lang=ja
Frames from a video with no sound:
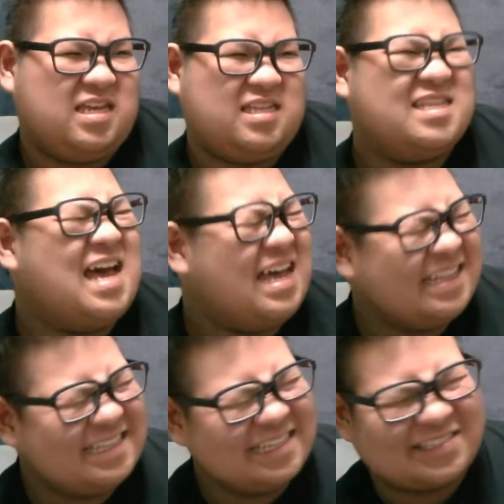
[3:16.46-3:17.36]
なんで
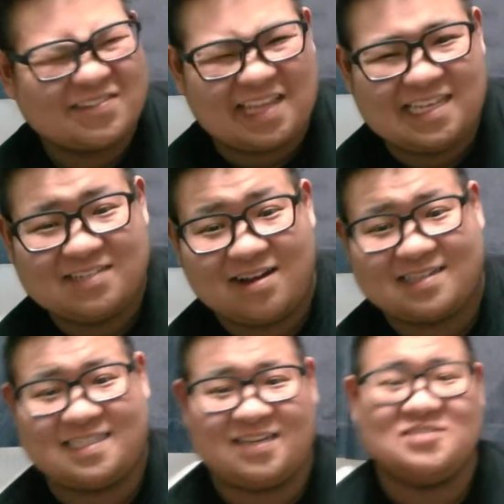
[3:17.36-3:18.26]
そんな意地悪
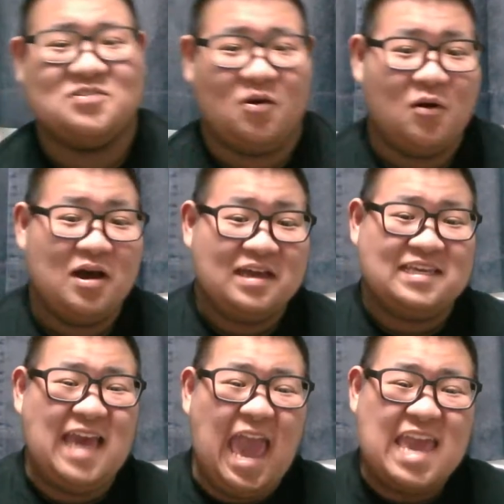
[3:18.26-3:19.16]
してくんの
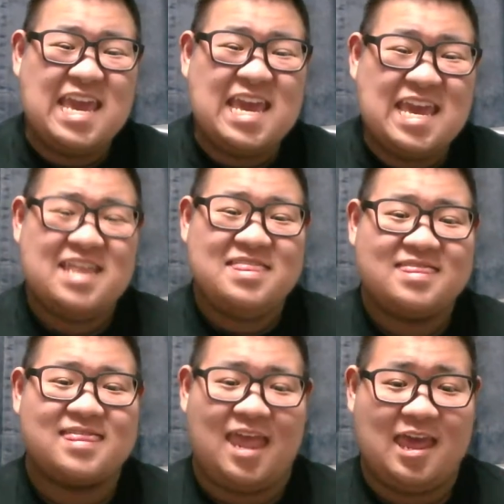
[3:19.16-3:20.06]
原
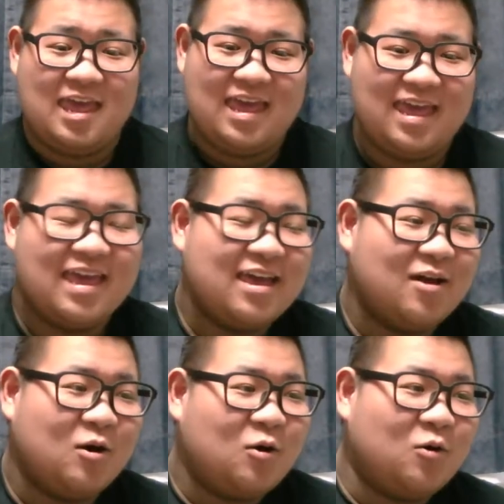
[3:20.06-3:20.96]
因って
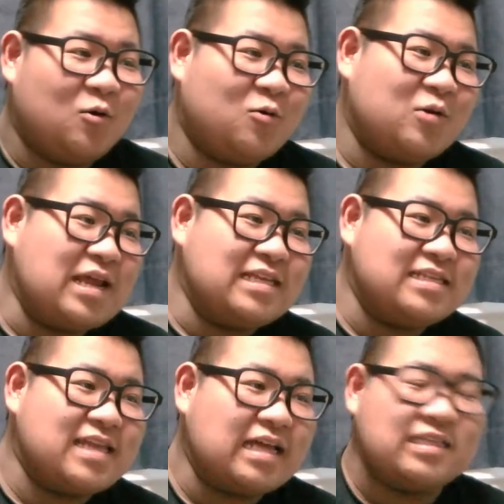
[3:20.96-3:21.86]
俺
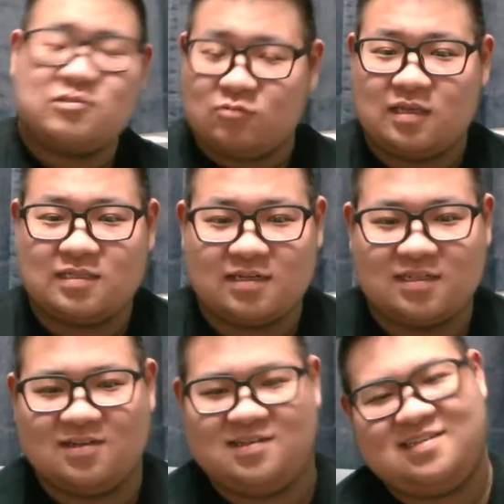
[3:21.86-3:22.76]
になんでそんな意地悪
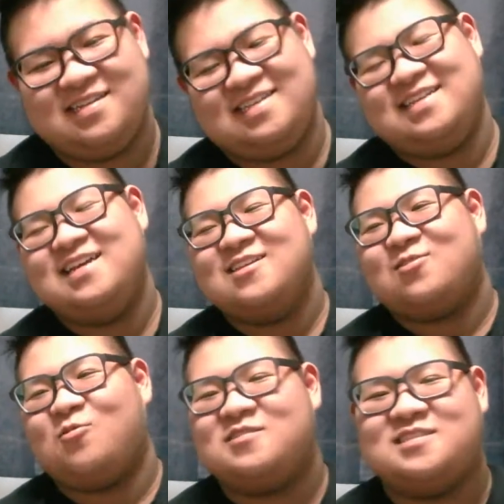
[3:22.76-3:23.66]
してくんの
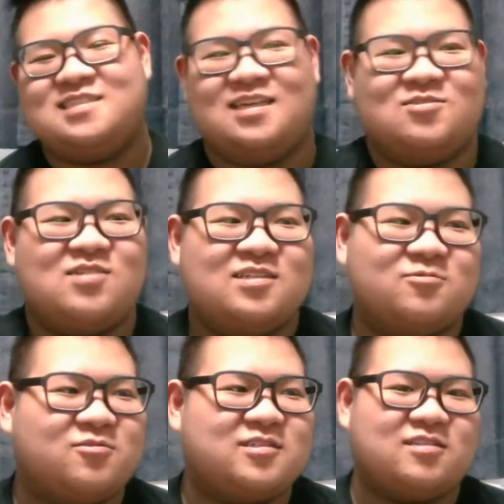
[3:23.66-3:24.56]
糖質じゃんそれは
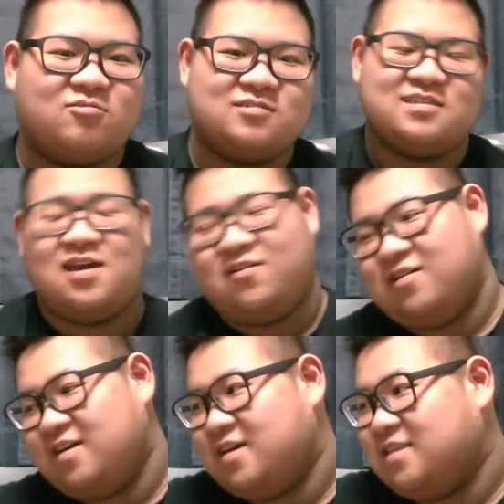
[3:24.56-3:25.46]
ちょっとした糖質だよ
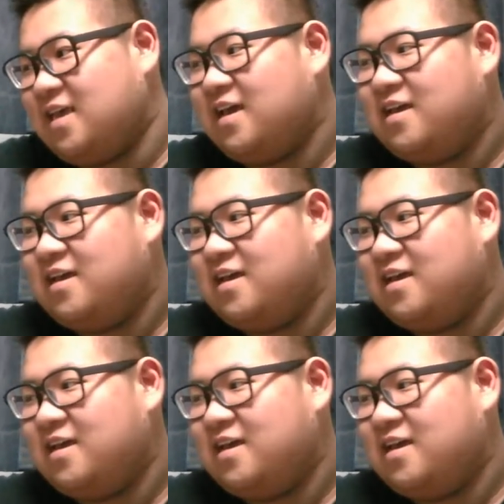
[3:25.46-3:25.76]
ね